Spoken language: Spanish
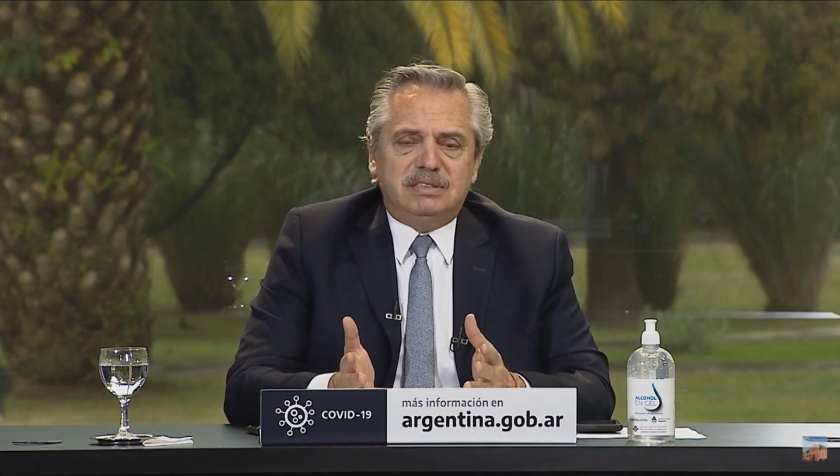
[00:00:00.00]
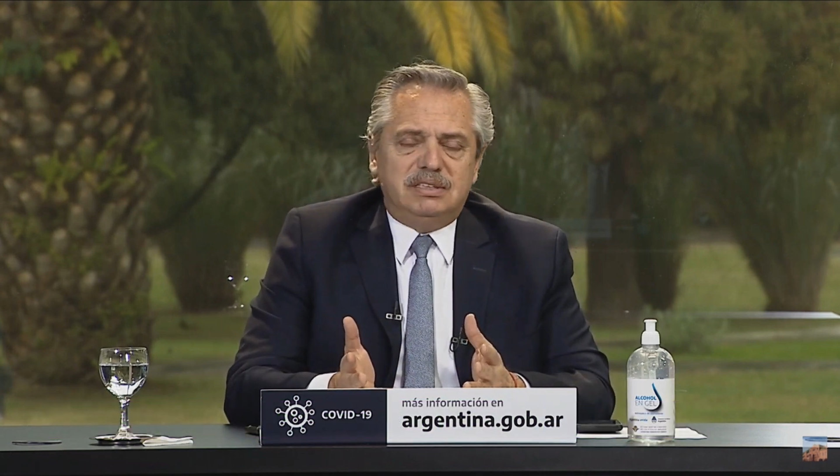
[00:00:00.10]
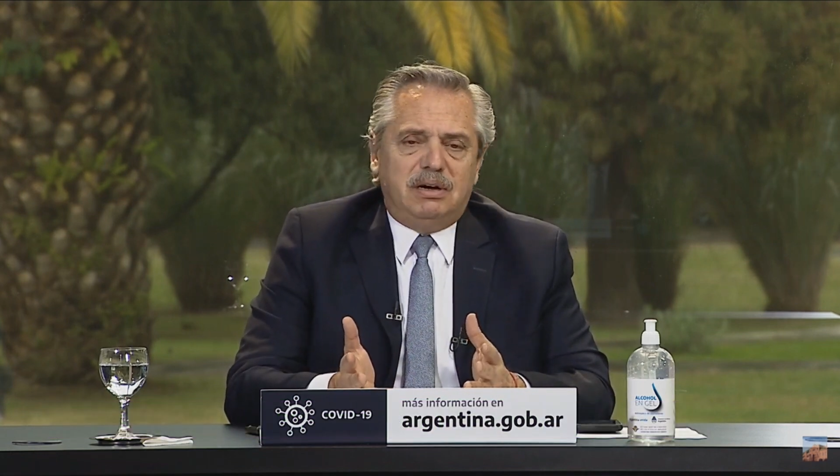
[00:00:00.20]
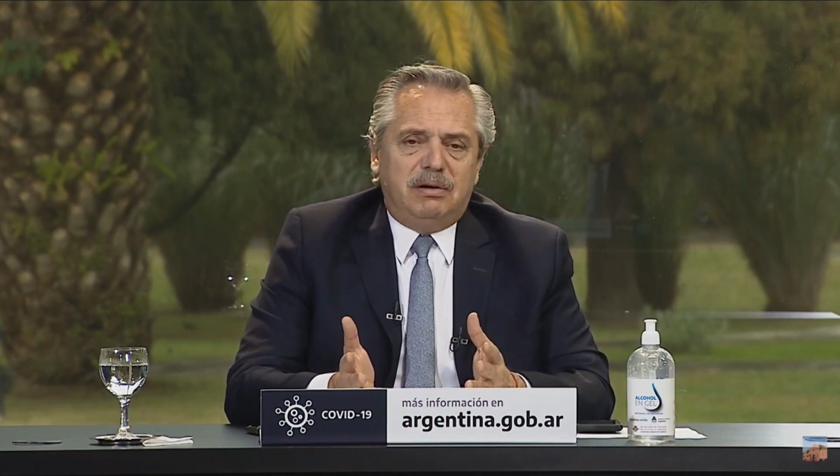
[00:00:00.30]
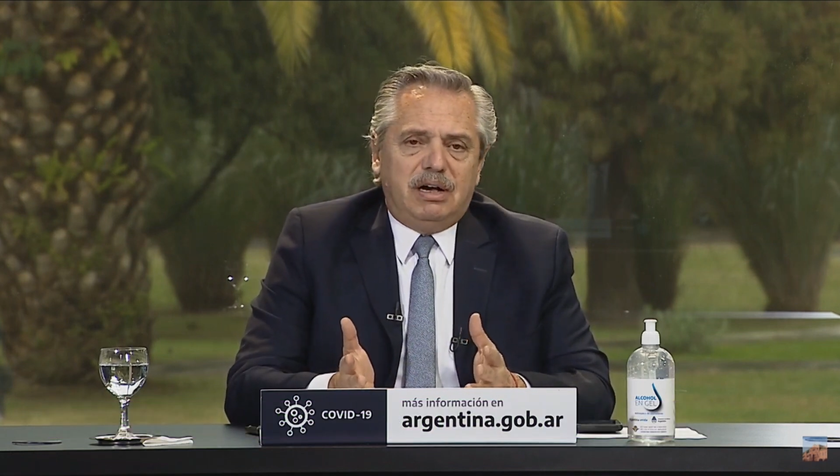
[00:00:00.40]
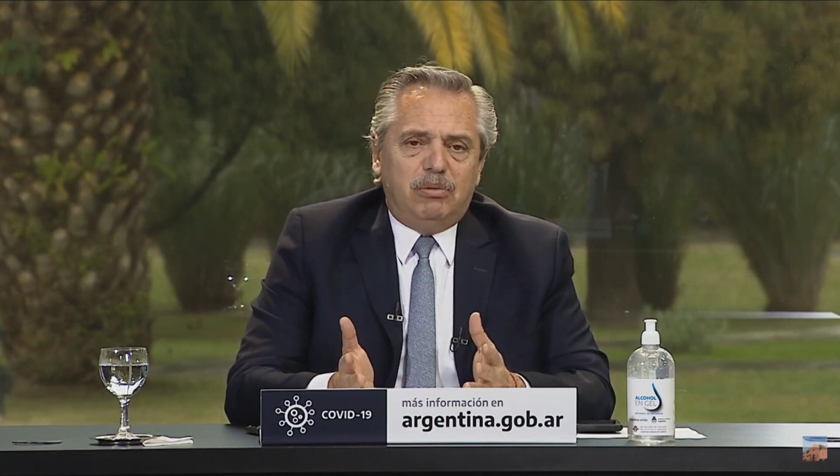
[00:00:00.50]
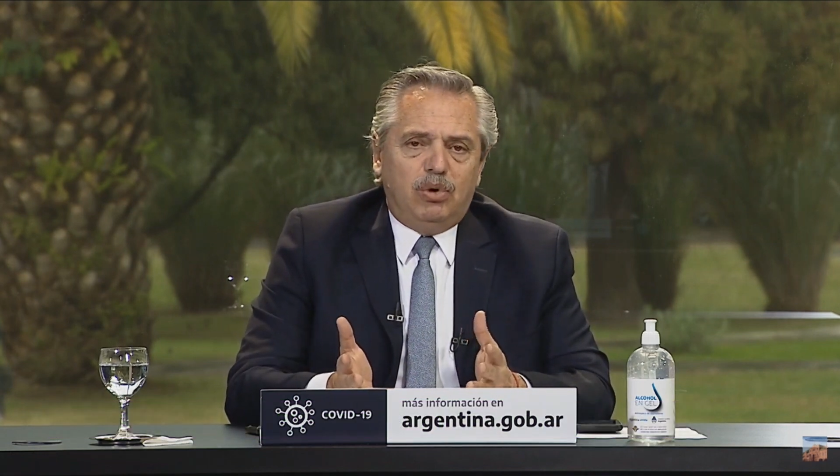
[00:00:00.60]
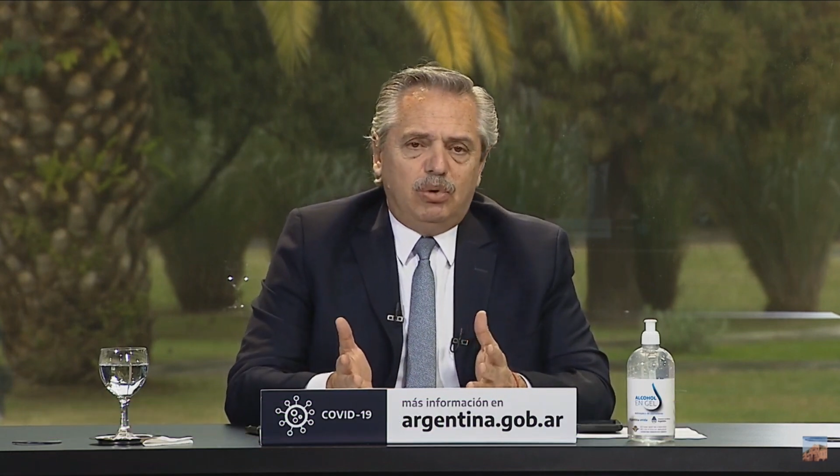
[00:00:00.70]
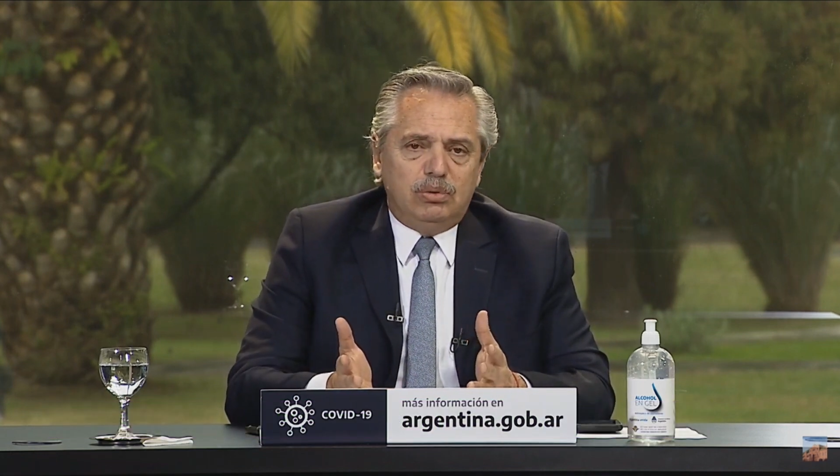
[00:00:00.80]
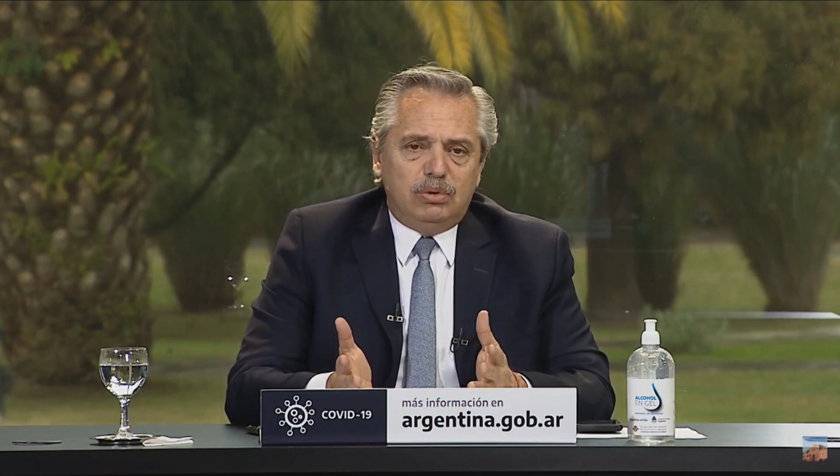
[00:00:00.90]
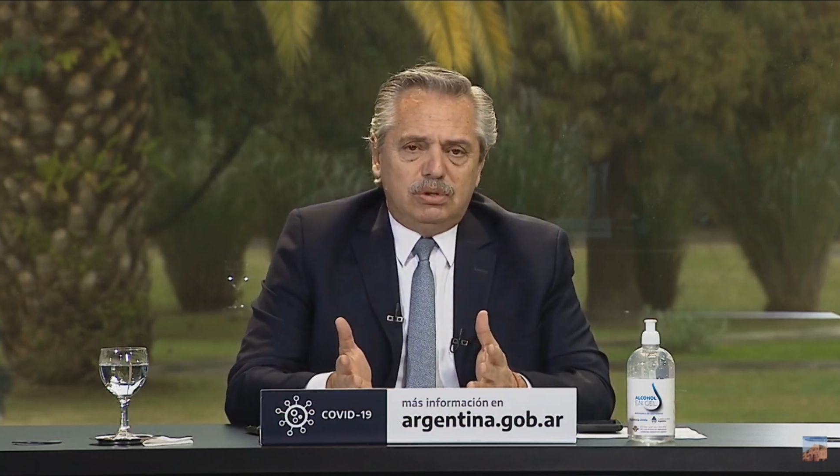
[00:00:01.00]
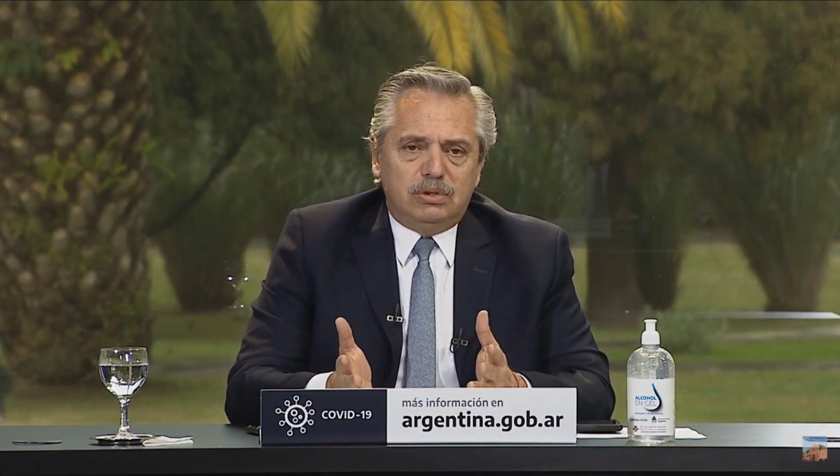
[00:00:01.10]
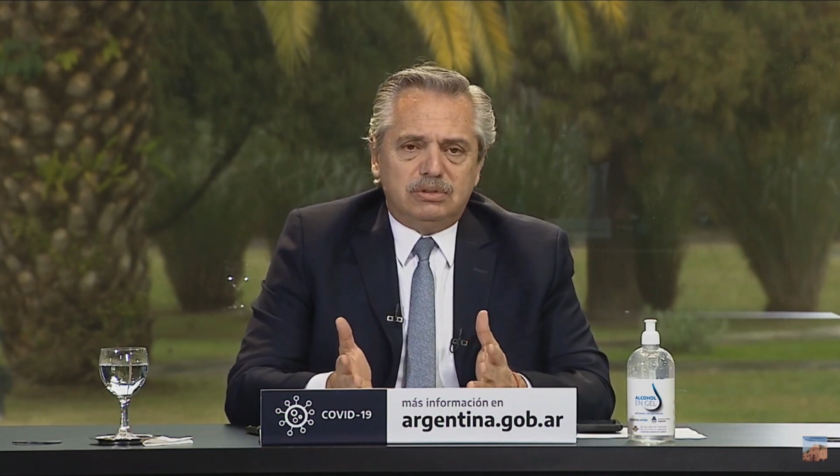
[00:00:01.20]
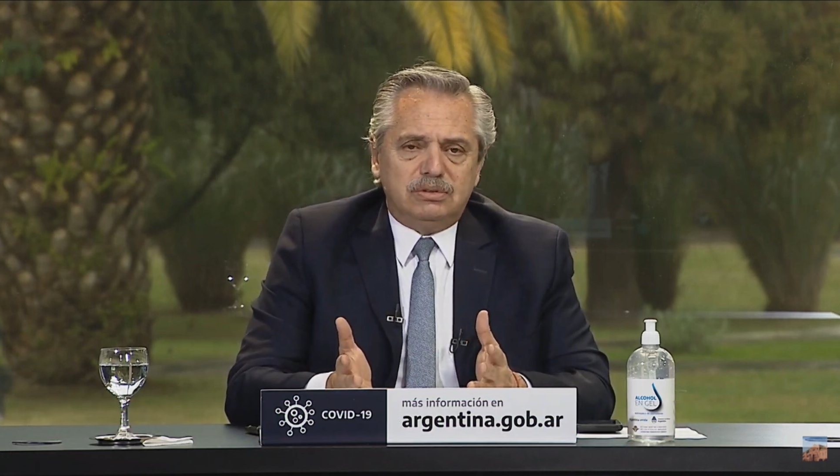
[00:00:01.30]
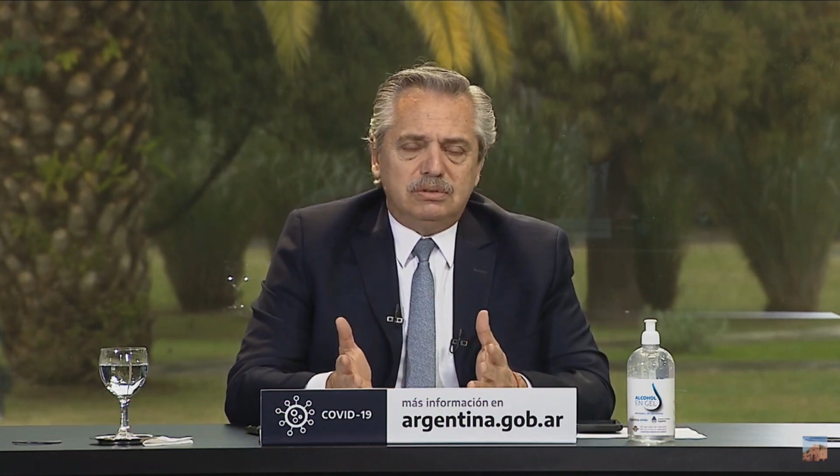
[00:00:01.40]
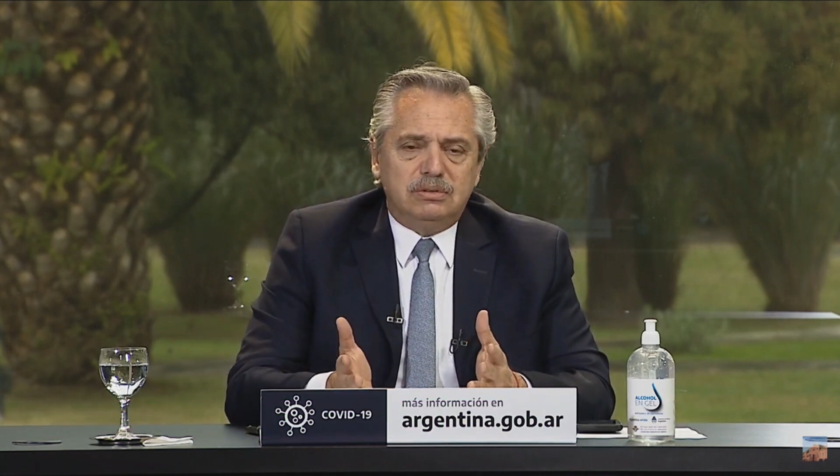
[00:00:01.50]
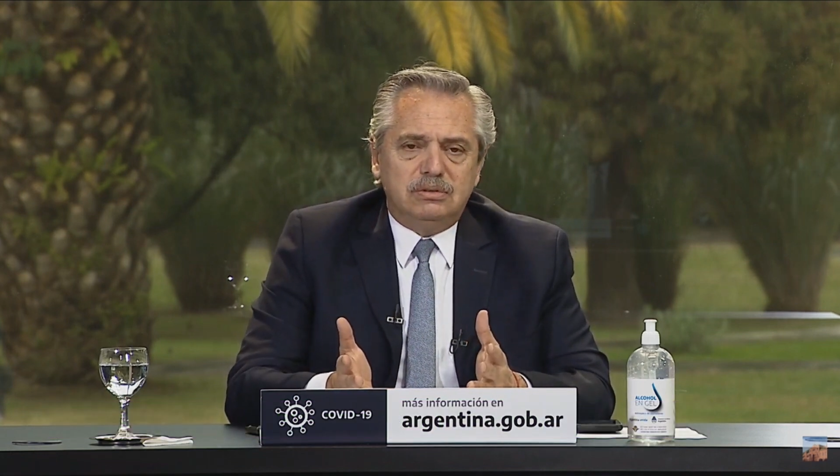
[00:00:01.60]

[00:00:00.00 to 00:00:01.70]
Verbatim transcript: si trabajamos juntos